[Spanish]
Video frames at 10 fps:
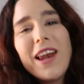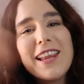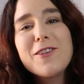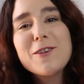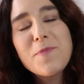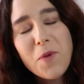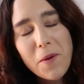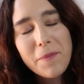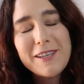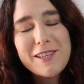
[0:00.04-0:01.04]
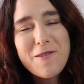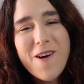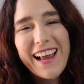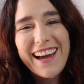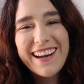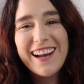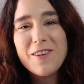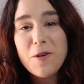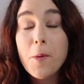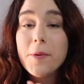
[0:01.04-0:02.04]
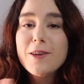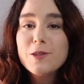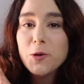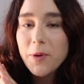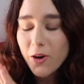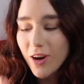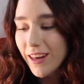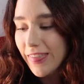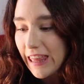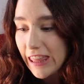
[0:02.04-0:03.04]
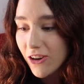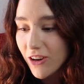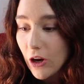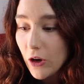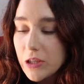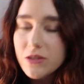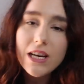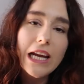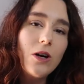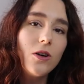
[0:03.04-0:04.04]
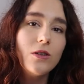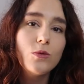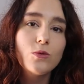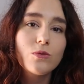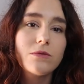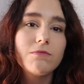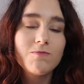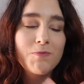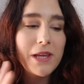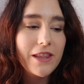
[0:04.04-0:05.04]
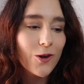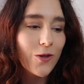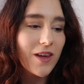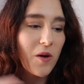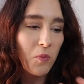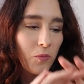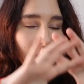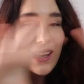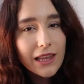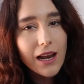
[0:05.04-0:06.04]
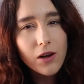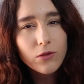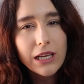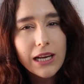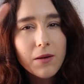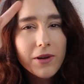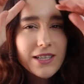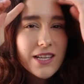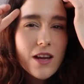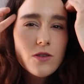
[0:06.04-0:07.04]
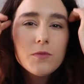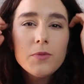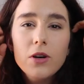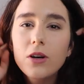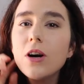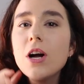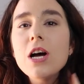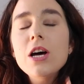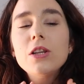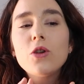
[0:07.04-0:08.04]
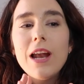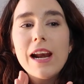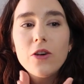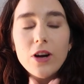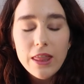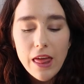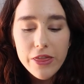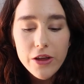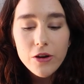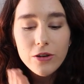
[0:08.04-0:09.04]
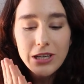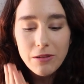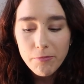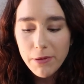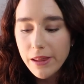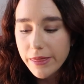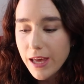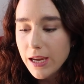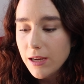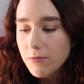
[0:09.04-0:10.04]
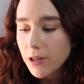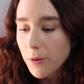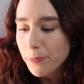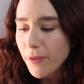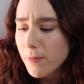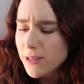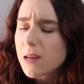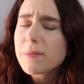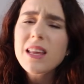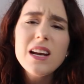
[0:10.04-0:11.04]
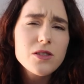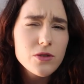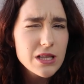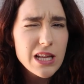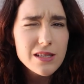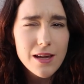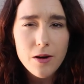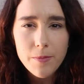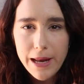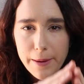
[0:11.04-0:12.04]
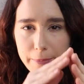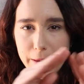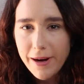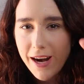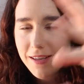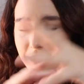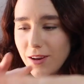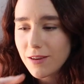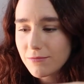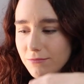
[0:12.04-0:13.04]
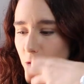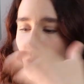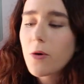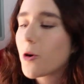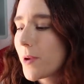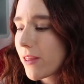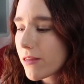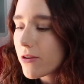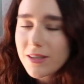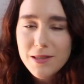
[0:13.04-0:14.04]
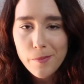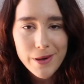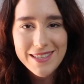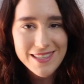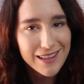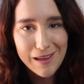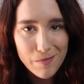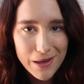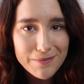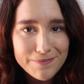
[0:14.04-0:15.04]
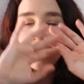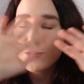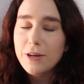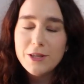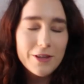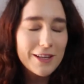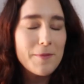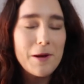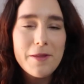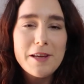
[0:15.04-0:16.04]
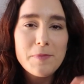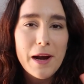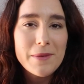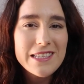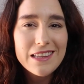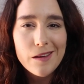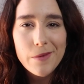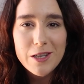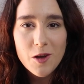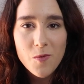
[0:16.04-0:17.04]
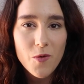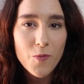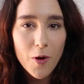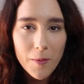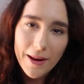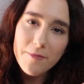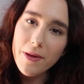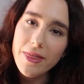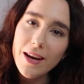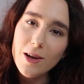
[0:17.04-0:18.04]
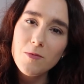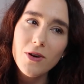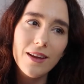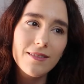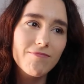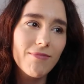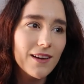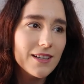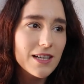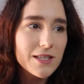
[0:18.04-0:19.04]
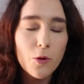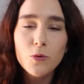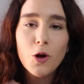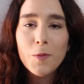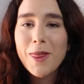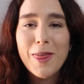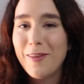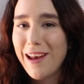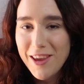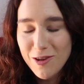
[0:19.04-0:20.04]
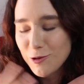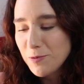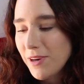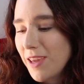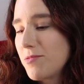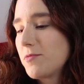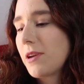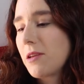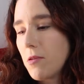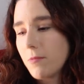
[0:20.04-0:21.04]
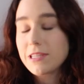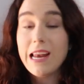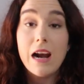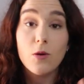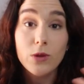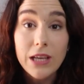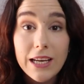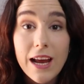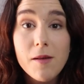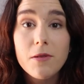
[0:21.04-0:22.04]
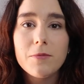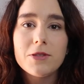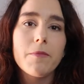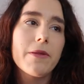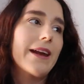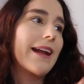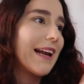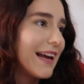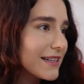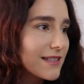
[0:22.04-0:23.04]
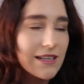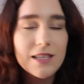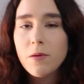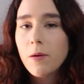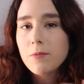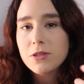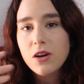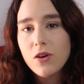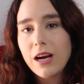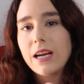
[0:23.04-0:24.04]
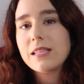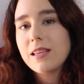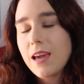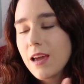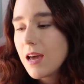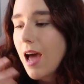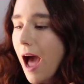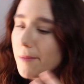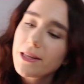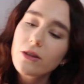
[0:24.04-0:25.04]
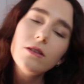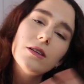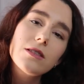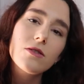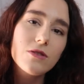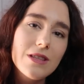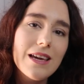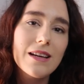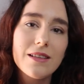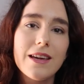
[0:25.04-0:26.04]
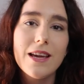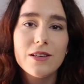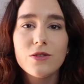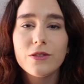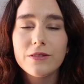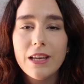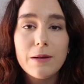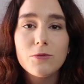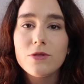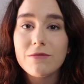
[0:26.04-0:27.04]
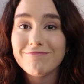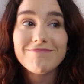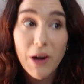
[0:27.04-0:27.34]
Hola a todos, muy bienvenidos de nuevo al canal y un nuevo vídeo sobre organización Hoy os traigo un vídeo de vuelta a la rutina Voy a enseñaros un poco toda la reorganización, limpieza y bueno Básicamente las cositas que hago para preparar este nuevo comienzo, que siempre es septiembre. Os lo he dicho 30.000 veces, para mí septiembre es como volver a empezar, como que es el segundo comienzo del año, no sé por qué, pues porque volvemos a la rutina, volvemos a empezar clases, volvemos a coger ese hábito, esos días que ya son, digamos,